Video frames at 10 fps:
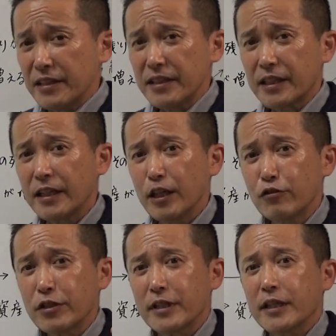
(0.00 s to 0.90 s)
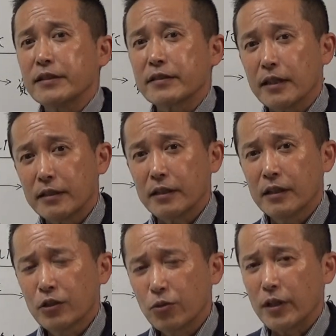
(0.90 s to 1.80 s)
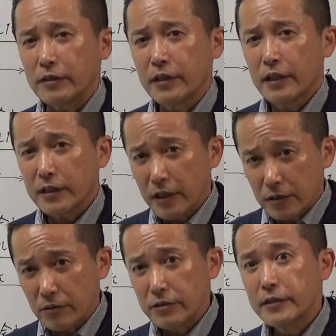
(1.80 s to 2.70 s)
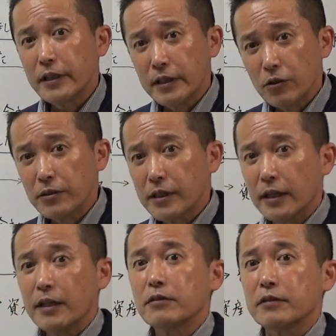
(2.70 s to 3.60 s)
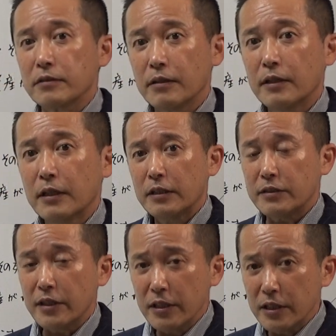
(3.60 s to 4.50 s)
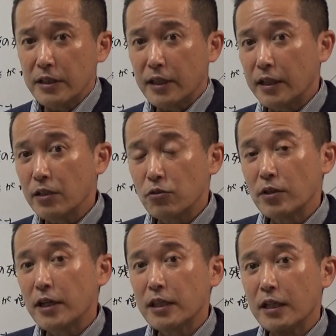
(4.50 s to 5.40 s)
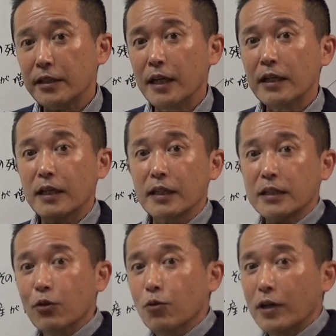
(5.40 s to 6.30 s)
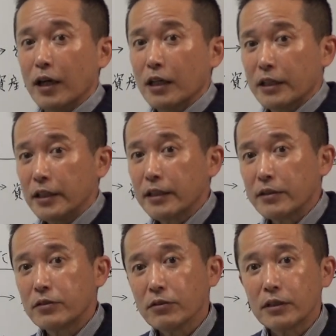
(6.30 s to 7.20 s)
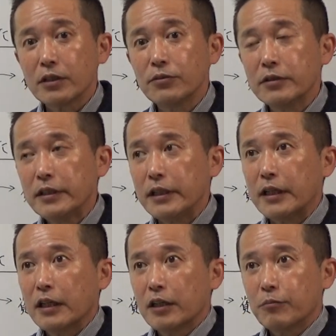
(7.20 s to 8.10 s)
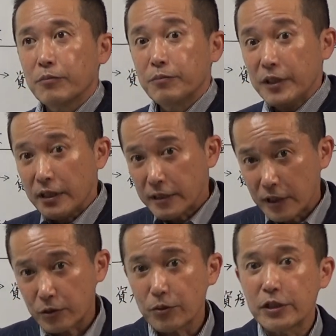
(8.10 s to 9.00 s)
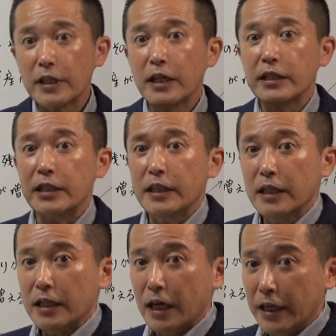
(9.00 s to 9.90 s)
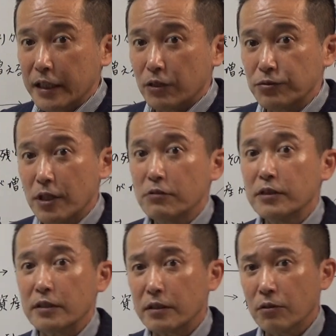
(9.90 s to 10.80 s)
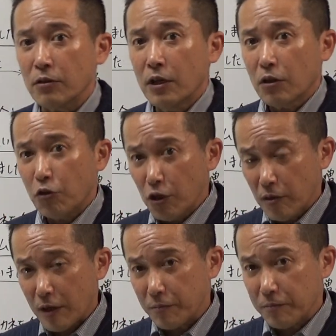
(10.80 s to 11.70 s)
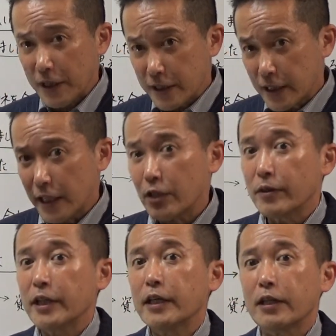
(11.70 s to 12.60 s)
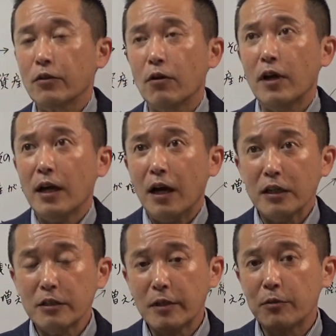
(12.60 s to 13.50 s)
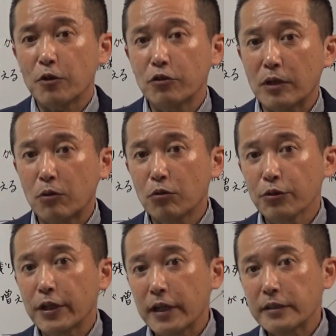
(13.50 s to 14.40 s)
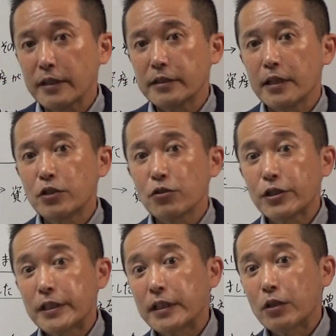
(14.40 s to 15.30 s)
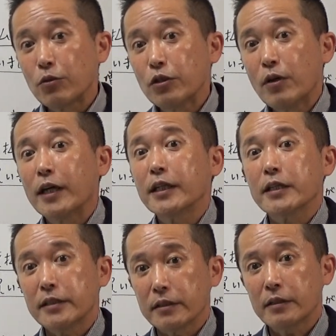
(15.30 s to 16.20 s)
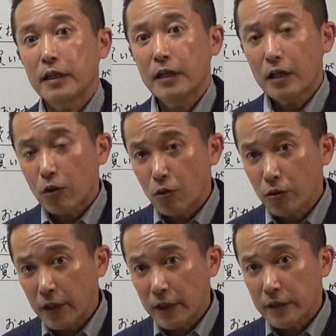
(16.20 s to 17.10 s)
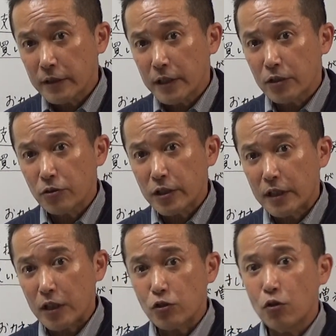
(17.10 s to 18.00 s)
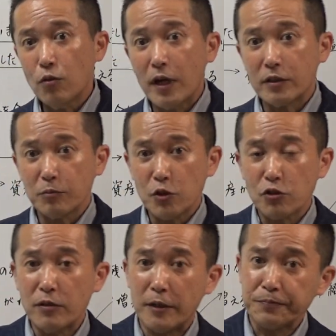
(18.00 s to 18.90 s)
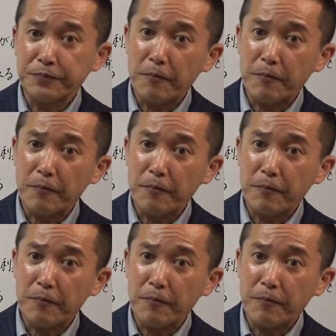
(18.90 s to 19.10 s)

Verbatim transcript: 金引かれるじゃないですかってそうなんです結局税金を引かれるんですで税金引かれるぐらいなら何か買った方がいいですよっていうふうに皆さんそっち側に針が触れるんですけどこれは間違いではないけどあくまでもこれは高度経済成長してた時の話です高度経済成長してた昭和もしくは